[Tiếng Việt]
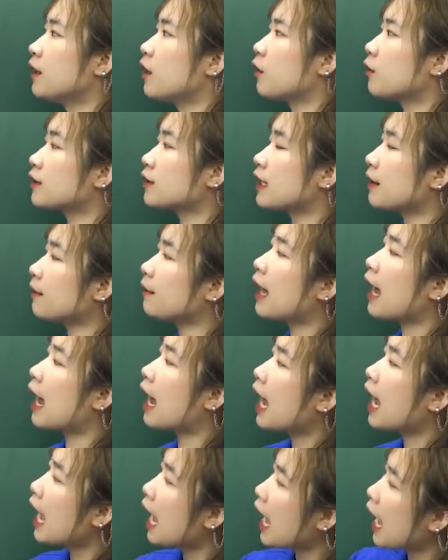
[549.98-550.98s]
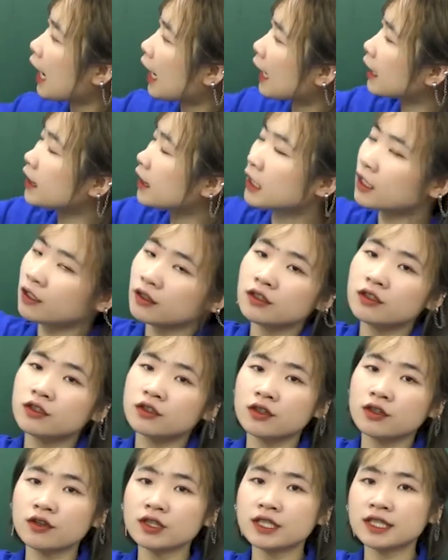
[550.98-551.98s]
hiểu xem là cái tính từ
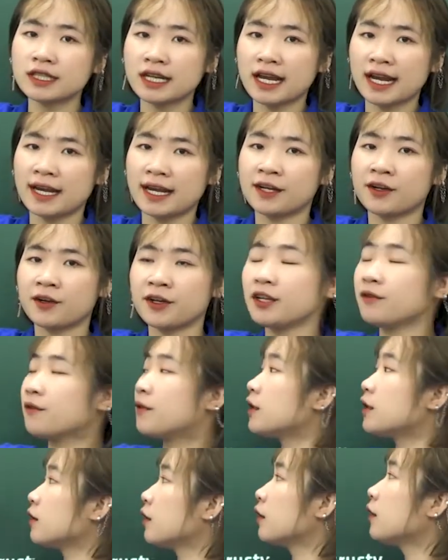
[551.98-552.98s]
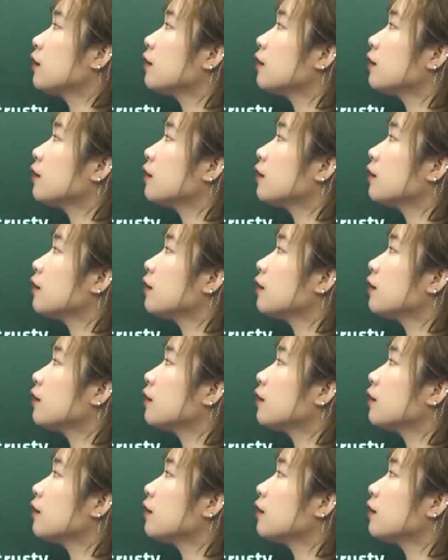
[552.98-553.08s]
good này nó đi với giới